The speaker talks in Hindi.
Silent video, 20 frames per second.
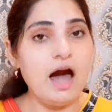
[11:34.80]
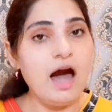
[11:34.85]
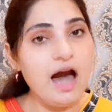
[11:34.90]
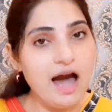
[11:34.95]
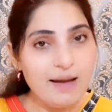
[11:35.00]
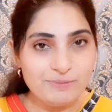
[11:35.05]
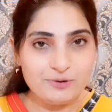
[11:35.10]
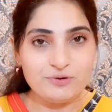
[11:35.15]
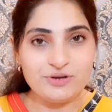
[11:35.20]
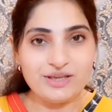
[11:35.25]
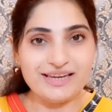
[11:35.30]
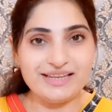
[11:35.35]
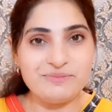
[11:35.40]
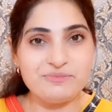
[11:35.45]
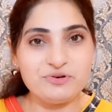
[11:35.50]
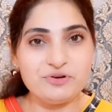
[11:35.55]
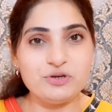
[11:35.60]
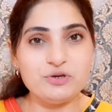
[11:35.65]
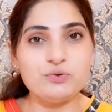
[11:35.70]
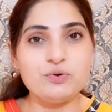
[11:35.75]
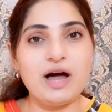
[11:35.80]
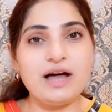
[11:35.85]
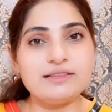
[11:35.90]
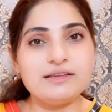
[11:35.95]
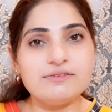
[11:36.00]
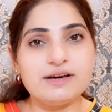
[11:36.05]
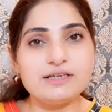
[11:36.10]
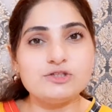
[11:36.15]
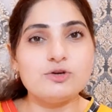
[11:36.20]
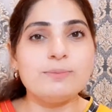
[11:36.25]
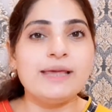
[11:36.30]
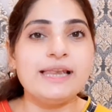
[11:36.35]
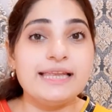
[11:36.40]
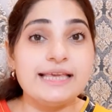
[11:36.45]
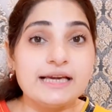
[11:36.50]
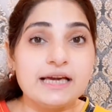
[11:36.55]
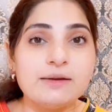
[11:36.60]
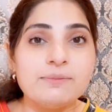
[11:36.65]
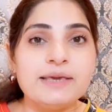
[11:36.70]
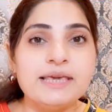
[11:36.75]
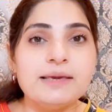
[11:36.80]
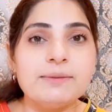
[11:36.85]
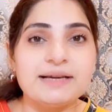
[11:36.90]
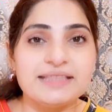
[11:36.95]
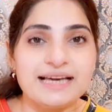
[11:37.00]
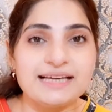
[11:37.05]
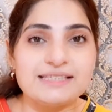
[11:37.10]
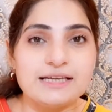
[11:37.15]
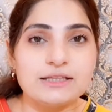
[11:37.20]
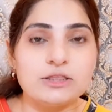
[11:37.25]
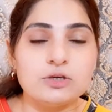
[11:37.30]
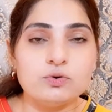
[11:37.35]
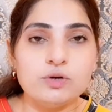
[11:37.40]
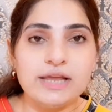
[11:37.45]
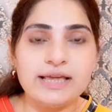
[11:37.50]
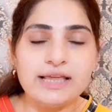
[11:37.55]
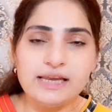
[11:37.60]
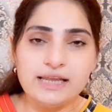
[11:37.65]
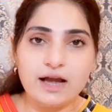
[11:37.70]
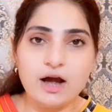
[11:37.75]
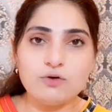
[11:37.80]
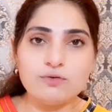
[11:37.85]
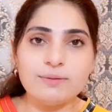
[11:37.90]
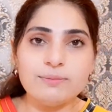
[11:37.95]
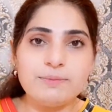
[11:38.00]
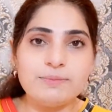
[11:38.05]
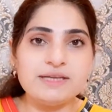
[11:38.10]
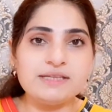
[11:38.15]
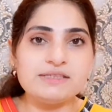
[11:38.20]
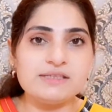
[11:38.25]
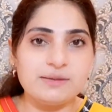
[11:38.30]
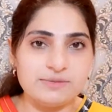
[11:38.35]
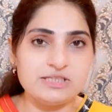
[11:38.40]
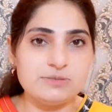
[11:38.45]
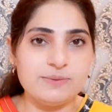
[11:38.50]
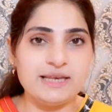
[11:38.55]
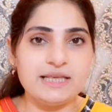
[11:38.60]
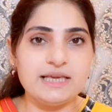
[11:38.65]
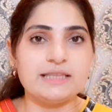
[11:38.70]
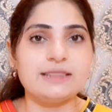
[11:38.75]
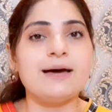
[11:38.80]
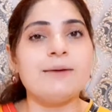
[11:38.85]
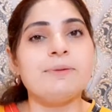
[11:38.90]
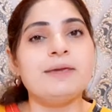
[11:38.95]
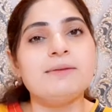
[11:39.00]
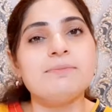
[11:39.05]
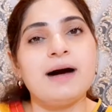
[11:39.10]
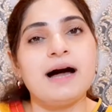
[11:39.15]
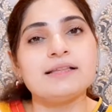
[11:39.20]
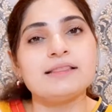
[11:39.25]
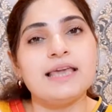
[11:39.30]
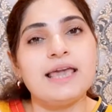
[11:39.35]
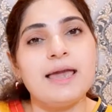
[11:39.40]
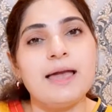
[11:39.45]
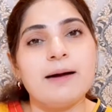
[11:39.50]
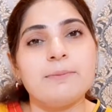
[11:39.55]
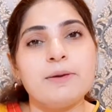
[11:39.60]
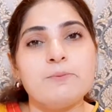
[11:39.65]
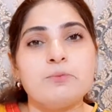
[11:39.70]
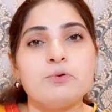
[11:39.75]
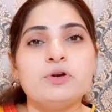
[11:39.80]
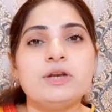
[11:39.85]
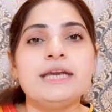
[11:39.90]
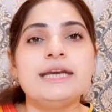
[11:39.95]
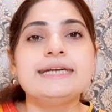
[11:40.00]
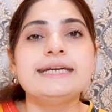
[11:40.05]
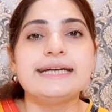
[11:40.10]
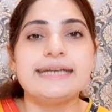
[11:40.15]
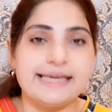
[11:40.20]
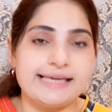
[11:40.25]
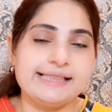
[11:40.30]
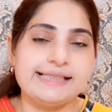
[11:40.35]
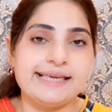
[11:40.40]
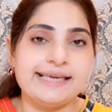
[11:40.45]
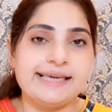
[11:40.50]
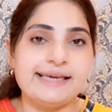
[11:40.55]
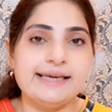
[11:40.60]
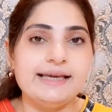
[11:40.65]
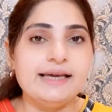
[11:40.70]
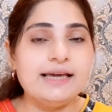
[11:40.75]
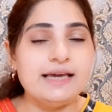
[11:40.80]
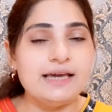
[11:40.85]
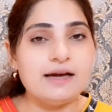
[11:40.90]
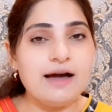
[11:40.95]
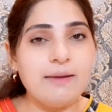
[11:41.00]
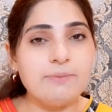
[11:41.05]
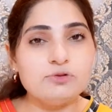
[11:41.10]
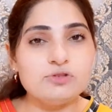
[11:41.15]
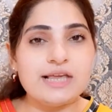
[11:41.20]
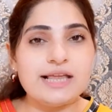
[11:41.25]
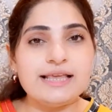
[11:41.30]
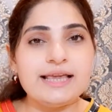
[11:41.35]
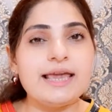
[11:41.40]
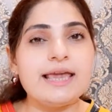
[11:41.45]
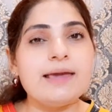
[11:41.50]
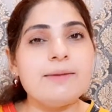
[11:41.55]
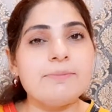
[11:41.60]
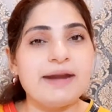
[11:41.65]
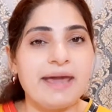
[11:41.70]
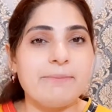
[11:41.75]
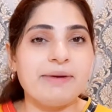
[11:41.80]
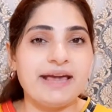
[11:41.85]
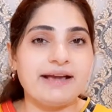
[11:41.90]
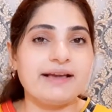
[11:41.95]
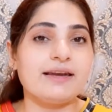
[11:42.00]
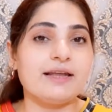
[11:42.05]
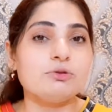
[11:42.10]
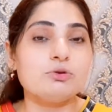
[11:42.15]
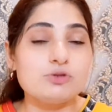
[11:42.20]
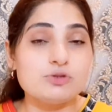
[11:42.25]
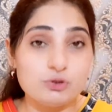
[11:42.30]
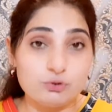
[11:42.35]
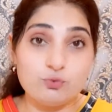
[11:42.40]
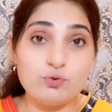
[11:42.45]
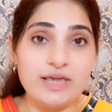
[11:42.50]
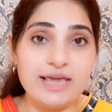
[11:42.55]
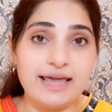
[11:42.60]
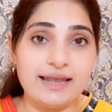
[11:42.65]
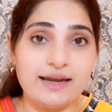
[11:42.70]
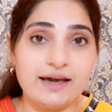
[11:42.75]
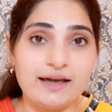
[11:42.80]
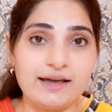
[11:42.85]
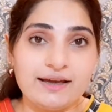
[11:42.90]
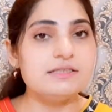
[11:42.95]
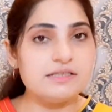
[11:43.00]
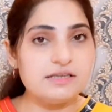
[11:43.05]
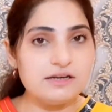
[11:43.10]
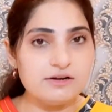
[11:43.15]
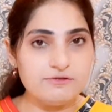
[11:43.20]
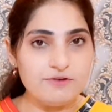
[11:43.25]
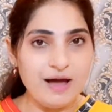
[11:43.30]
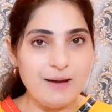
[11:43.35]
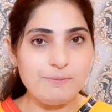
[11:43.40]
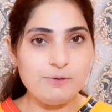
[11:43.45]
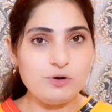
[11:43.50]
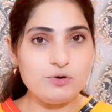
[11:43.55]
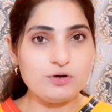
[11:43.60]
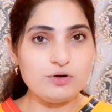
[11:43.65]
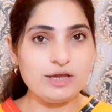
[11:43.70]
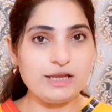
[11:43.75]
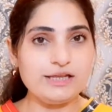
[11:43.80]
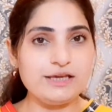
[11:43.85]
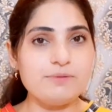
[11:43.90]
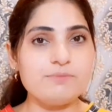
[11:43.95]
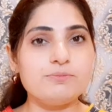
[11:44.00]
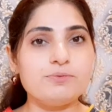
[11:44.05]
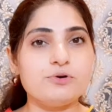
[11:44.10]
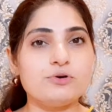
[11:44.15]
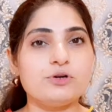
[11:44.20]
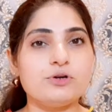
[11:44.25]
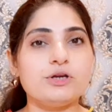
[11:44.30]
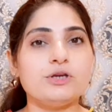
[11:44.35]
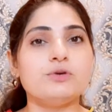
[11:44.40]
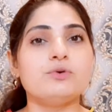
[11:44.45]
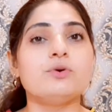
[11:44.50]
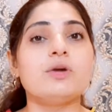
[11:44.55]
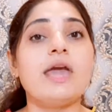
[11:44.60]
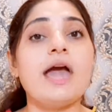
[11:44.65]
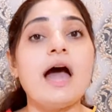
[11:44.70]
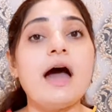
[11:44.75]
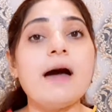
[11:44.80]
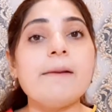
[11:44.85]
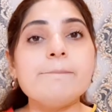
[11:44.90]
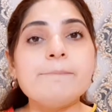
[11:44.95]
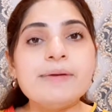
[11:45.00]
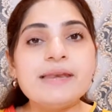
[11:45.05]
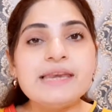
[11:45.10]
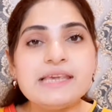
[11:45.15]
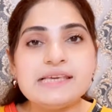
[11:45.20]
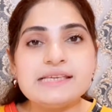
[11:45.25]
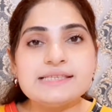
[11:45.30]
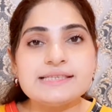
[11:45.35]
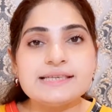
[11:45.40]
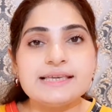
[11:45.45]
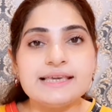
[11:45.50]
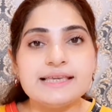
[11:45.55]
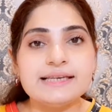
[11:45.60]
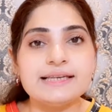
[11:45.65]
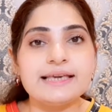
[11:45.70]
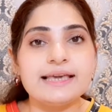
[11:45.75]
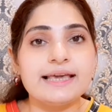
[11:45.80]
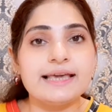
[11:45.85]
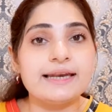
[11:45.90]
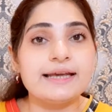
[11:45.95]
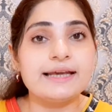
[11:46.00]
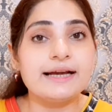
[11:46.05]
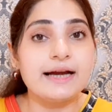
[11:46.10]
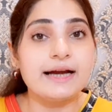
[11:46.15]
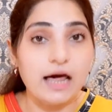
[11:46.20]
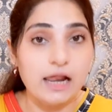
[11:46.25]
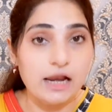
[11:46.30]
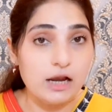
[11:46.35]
आप लोगों के लिए बोल रही हूँ अदरवाइज़ तो मैं लिख कर भी बता सकती हूँ लेकिन लिखा हुआ भी फिर समझ में नहीं आता फिर मांगते हैं हमें पूरी डिटेल दें अब उसके लिए बड़ा बड़ा करना तो ज़रूरी है ना सिर्फ आप लोगों के लिए बोल रही हूँ कि अपनी स्किन केयर कर